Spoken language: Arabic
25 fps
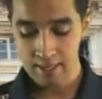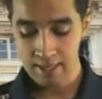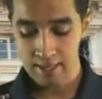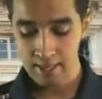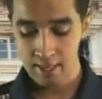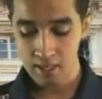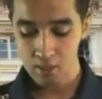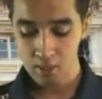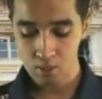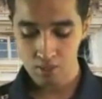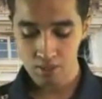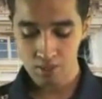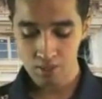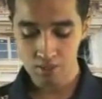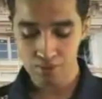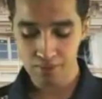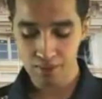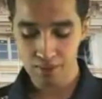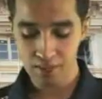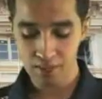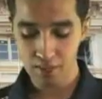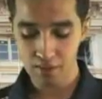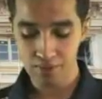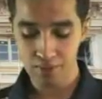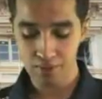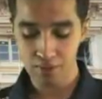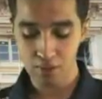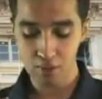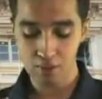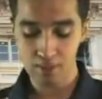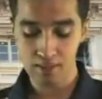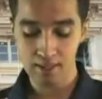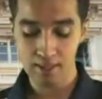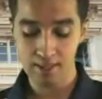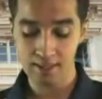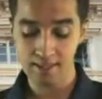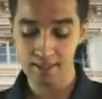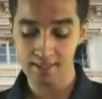إن كنت تفكر في
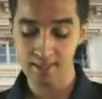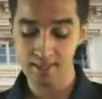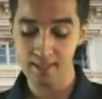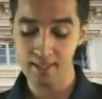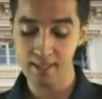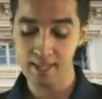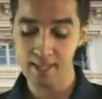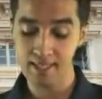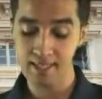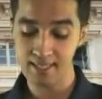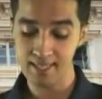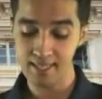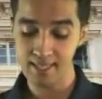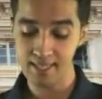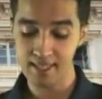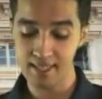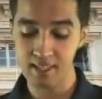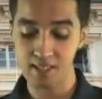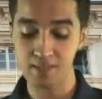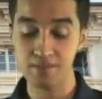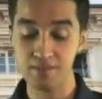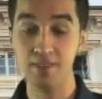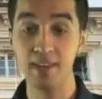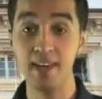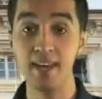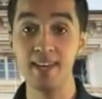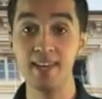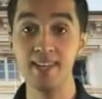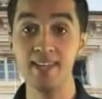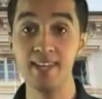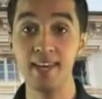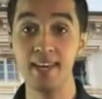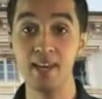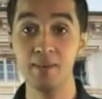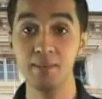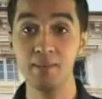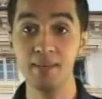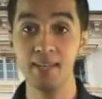عطلة قصيرة في
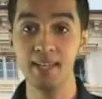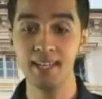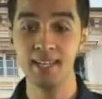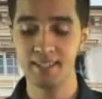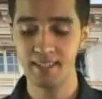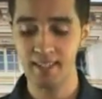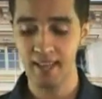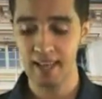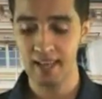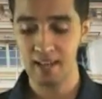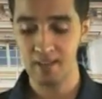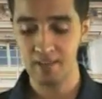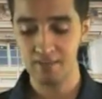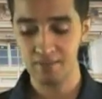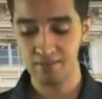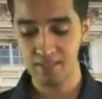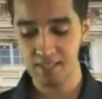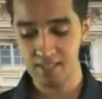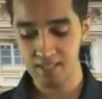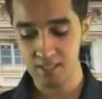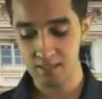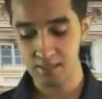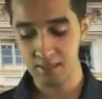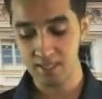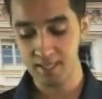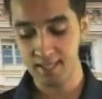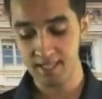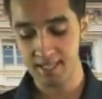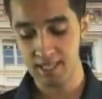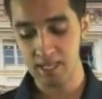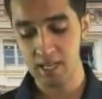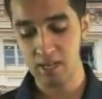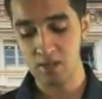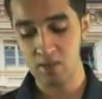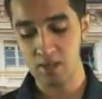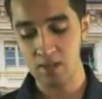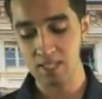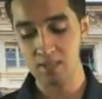أيام عيد الفصح بإحدى
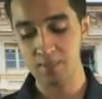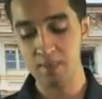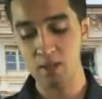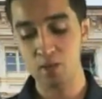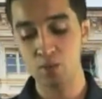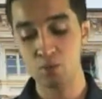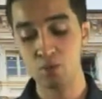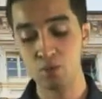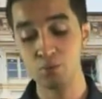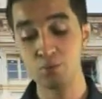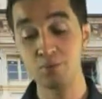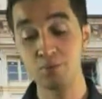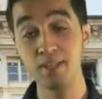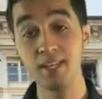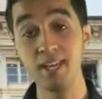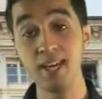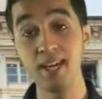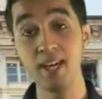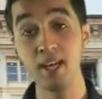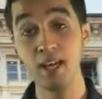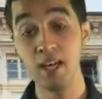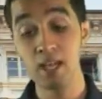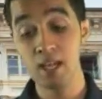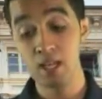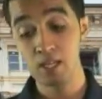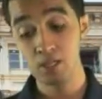العواصم الأوروبية